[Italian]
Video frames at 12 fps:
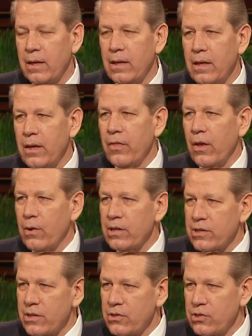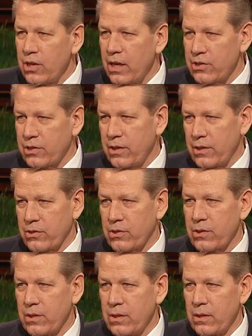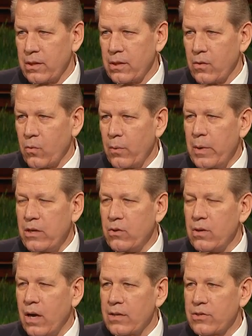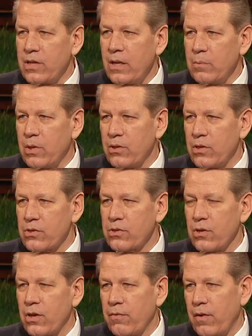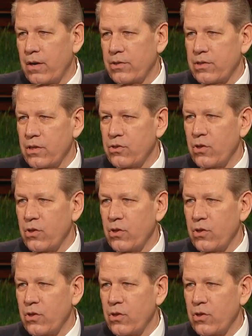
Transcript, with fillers: C'è la sofferenza, quando le circostanze sono molto diverse da come avevamo previsto.